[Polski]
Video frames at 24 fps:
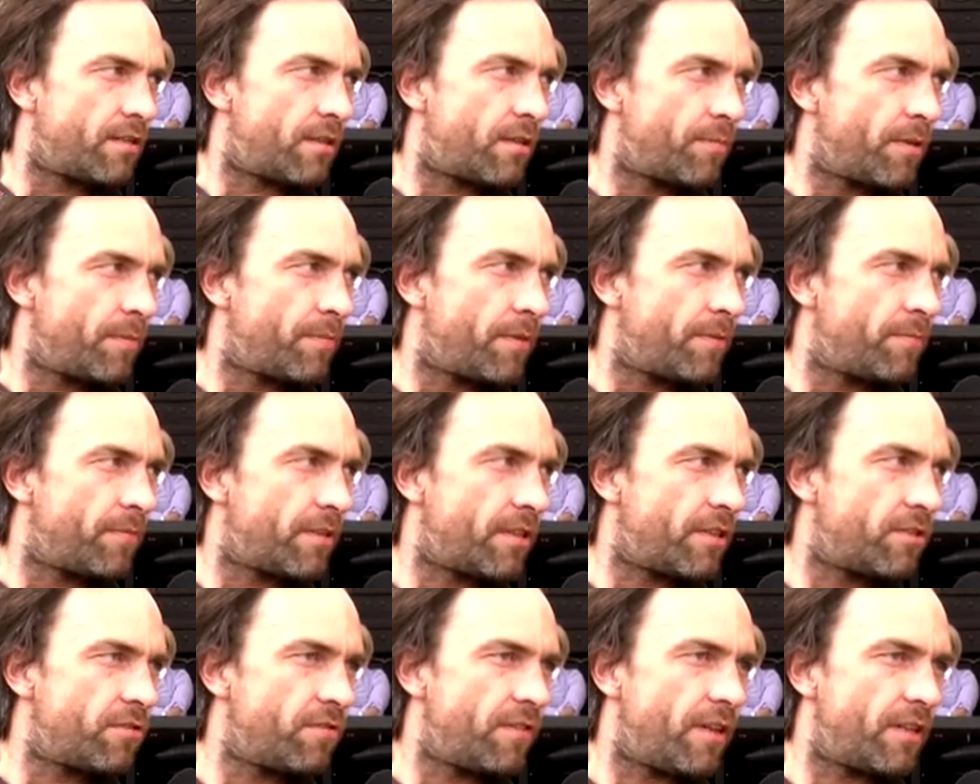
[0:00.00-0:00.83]
tropie
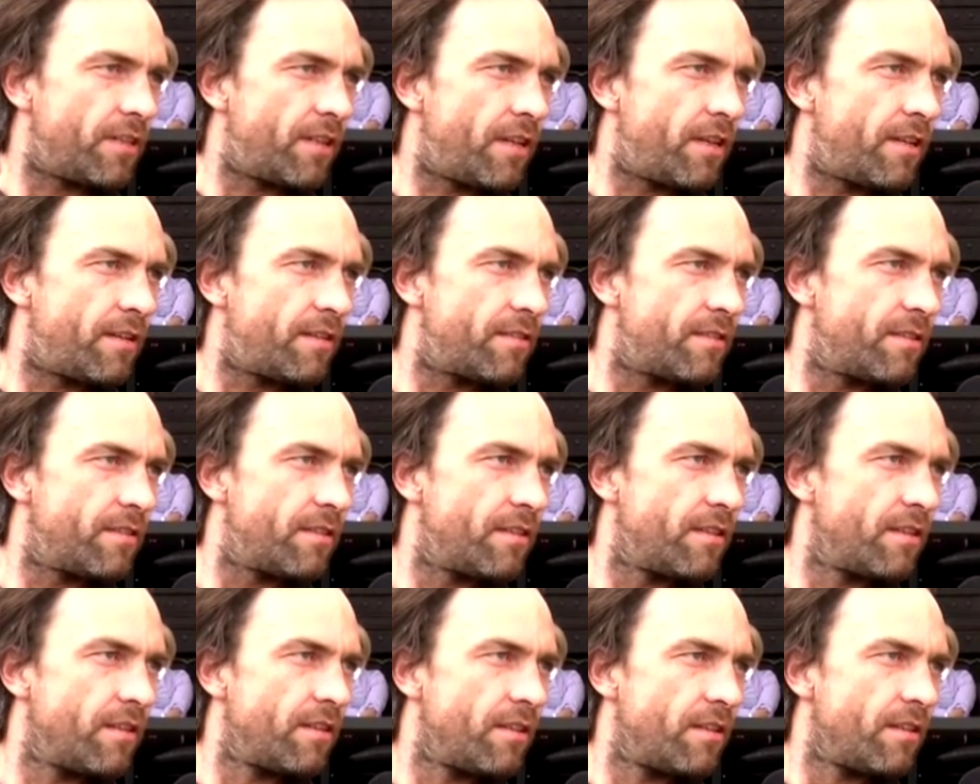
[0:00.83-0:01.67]
pępka świata.
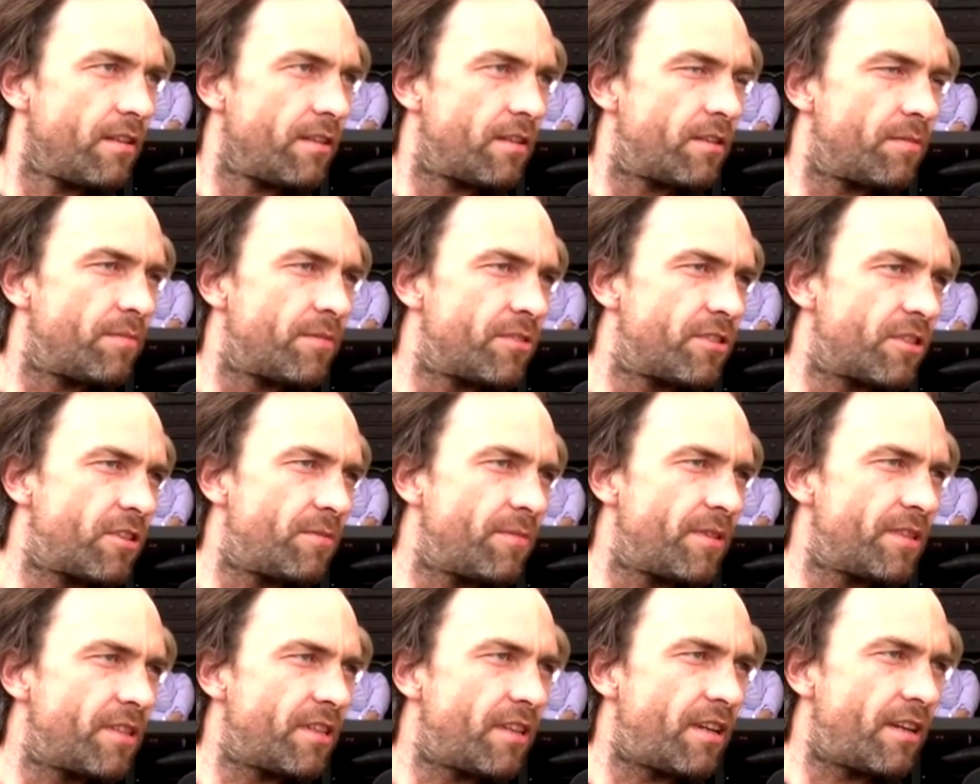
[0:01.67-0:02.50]
To będzie
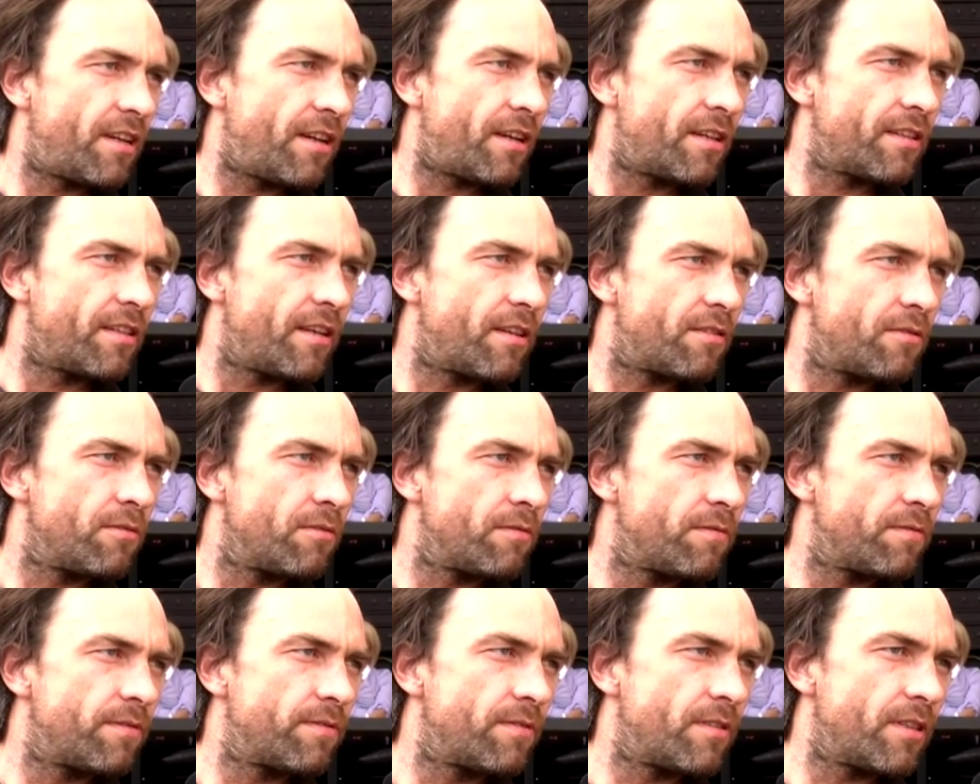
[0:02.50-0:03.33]
komedia
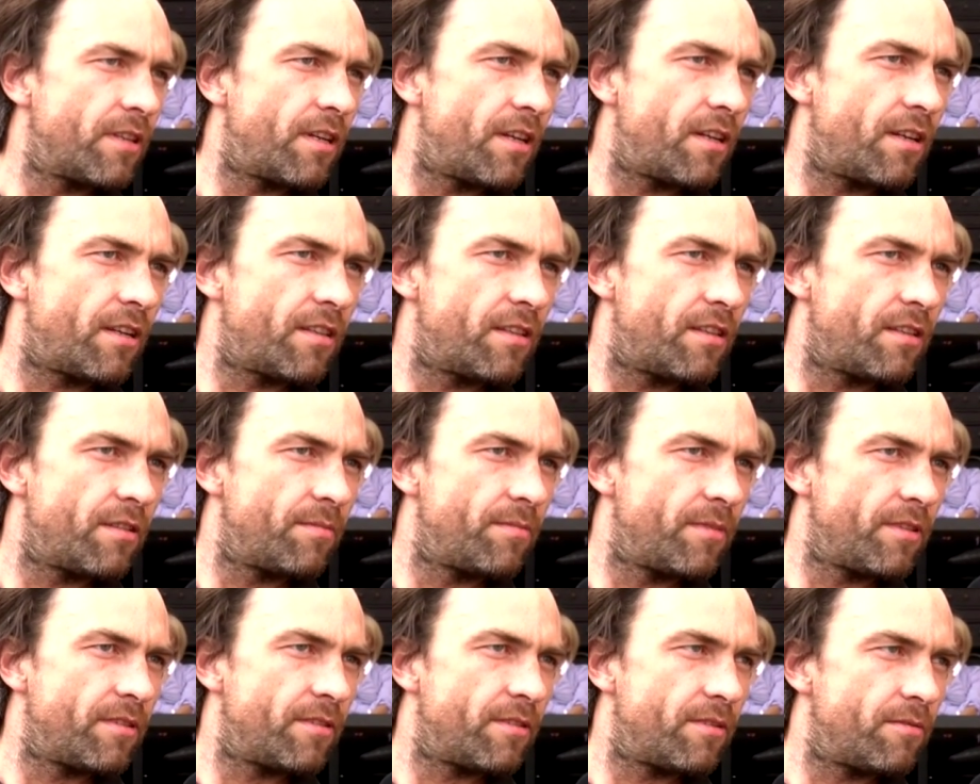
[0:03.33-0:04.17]
charakterów. Te charaktery
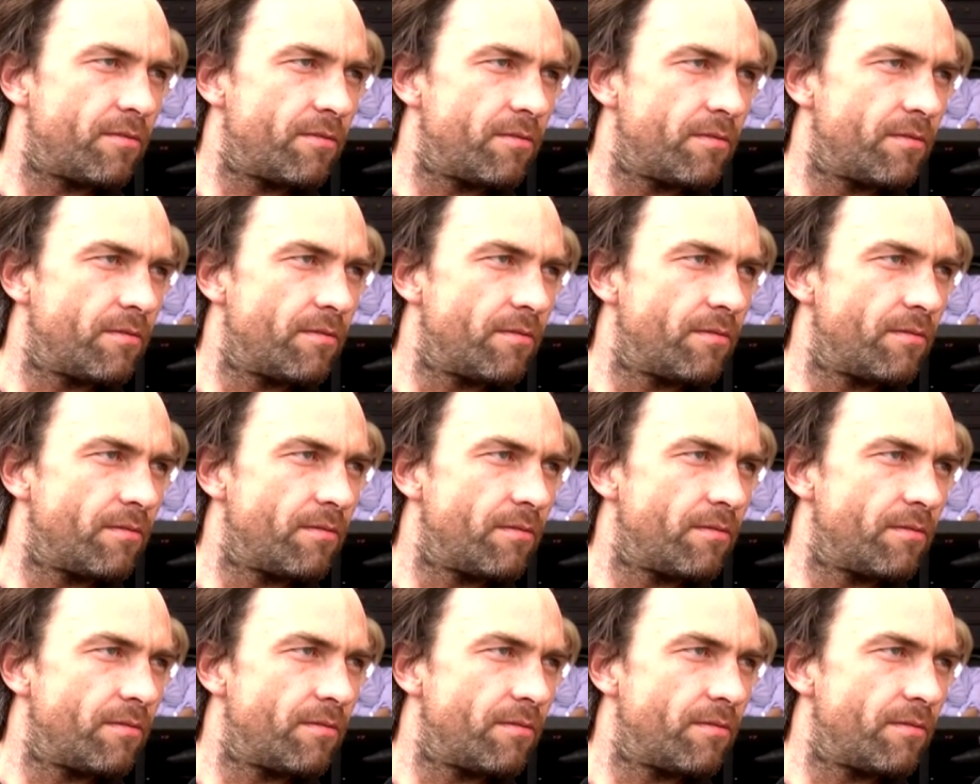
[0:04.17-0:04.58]
będą